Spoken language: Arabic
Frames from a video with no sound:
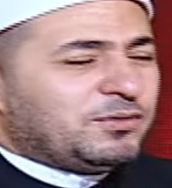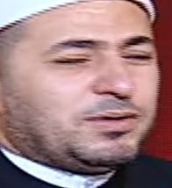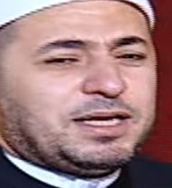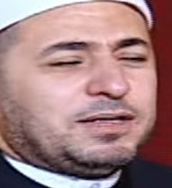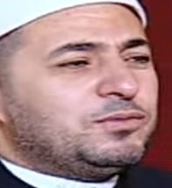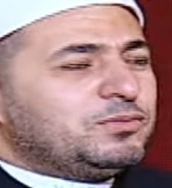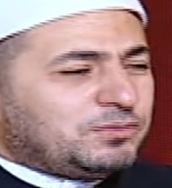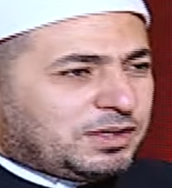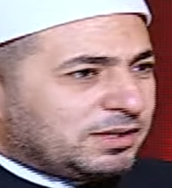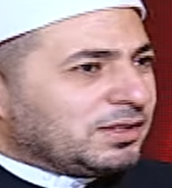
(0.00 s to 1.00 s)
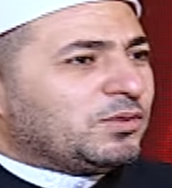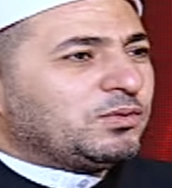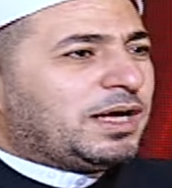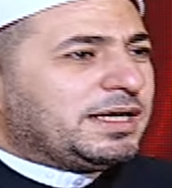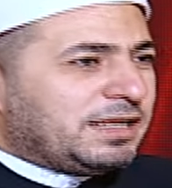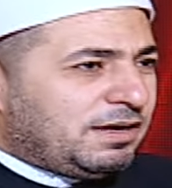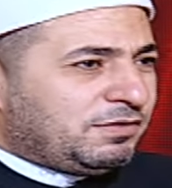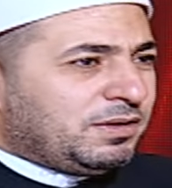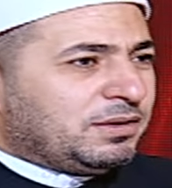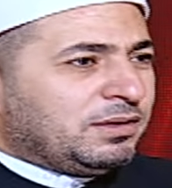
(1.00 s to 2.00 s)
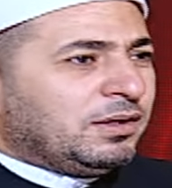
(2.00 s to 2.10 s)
ولا وقضاء الله نافذ